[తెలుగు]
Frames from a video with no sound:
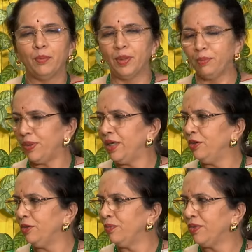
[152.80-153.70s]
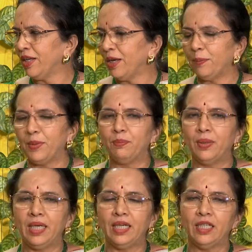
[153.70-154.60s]
పిప్పళ్ళు
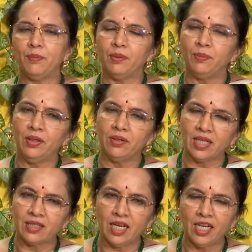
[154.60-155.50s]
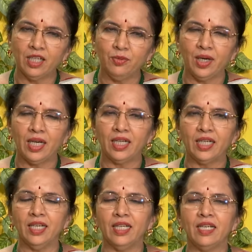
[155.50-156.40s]
పిప్పళ్ళు ఏంటంటే పిప్పళ్ళు రసాయనము
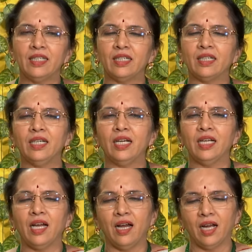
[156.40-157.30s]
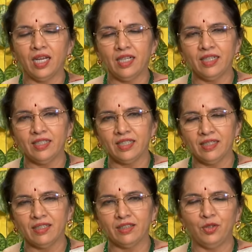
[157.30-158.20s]
అలాగే చక్కగా ఆకలిని
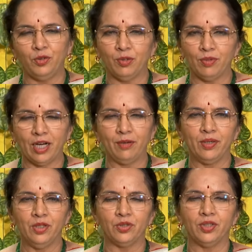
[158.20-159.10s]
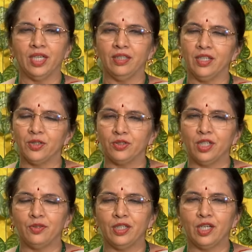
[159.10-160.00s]
జీర్ణశక్తిని కూడా బాగా పెంచుతాయి
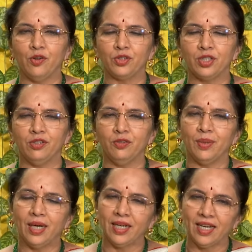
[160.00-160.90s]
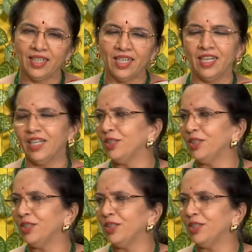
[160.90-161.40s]
తీసుకున్నటువంటి ఔషధం బాగా అరిగేలాగా